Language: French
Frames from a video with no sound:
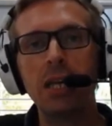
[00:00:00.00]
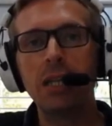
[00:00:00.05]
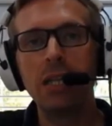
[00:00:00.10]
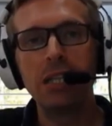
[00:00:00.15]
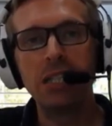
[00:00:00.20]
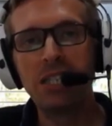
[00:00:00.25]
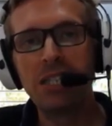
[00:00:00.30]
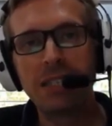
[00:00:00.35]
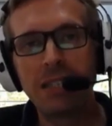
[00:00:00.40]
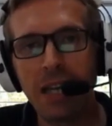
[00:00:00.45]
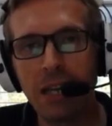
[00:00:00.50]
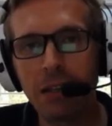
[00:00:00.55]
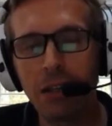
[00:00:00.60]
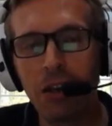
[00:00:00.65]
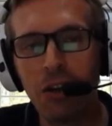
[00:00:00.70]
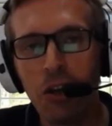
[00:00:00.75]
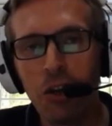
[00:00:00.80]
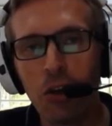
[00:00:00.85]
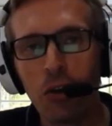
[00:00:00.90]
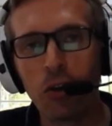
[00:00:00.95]
des dizaines
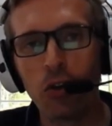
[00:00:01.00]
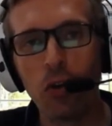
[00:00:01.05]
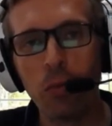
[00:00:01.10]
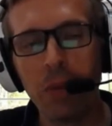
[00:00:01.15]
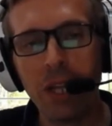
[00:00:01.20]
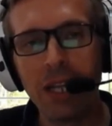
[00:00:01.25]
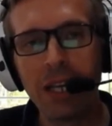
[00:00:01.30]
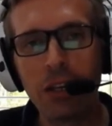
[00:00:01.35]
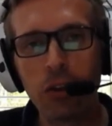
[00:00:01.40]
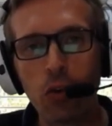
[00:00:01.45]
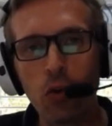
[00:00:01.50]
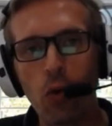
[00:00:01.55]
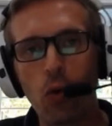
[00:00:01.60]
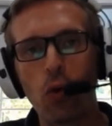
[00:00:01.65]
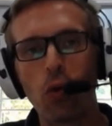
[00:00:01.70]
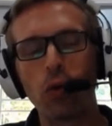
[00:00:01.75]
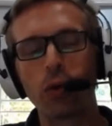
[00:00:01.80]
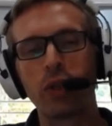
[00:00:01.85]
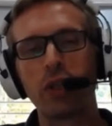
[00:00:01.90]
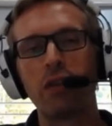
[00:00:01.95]
de milliers
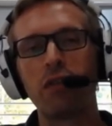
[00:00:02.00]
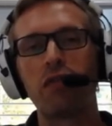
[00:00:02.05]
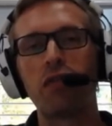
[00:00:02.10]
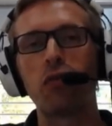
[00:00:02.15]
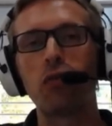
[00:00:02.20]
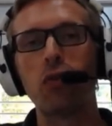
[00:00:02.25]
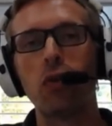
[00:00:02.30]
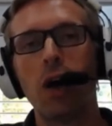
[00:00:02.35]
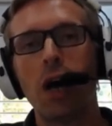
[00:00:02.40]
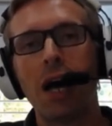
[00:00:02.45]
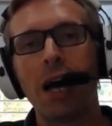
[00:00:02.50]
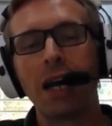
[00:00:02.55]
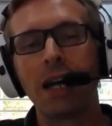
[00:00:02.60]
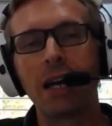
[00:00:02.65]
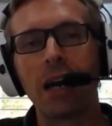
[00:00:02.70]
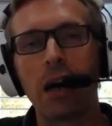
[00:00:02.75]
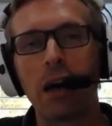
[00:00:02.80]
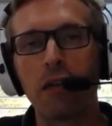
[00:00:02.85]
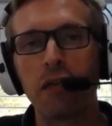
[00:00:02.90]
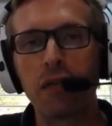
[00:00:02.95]
d'euros
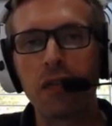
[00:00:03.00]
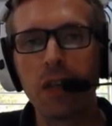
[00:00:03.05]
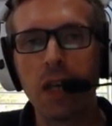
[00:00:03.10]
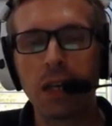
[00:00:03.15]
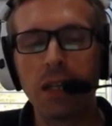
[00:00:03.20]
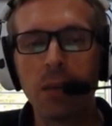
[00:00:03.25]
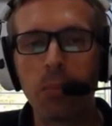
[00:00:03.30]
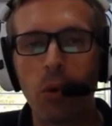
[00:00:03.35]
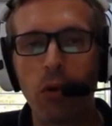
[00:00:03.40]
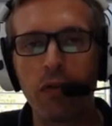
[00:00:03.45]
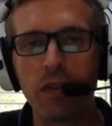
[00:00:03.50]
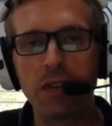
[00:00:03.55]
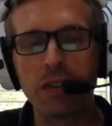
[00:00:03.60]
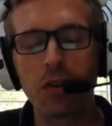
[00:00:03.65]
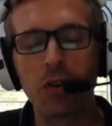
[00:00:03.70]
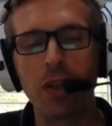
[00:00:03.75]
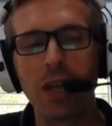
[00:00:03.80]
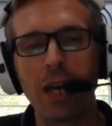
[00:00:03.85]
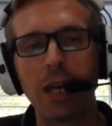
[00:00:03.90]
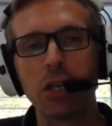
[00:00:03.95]
d'infographies à des
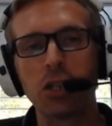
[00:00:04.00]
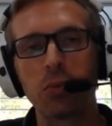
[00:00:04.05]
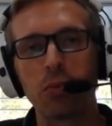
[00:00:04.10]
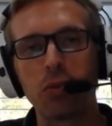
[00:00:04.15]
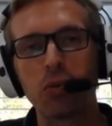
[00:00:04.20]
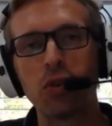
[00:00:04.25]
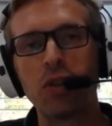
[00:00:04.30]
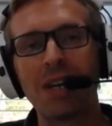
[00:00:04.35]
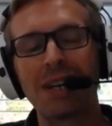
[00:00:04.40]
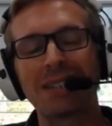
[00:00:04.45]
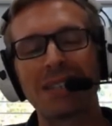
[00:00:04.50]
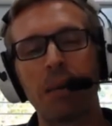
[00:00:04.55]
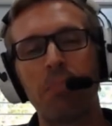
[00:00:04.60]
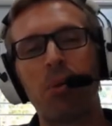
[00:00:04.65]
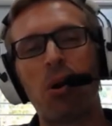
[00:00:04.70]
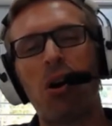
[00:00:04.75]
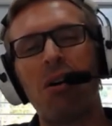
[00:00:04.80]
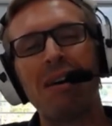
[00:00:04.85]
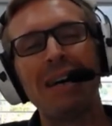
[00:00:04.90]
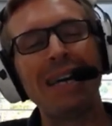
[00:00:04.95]
professionnels et je peux te dire que ça
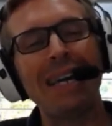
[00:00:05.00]
prend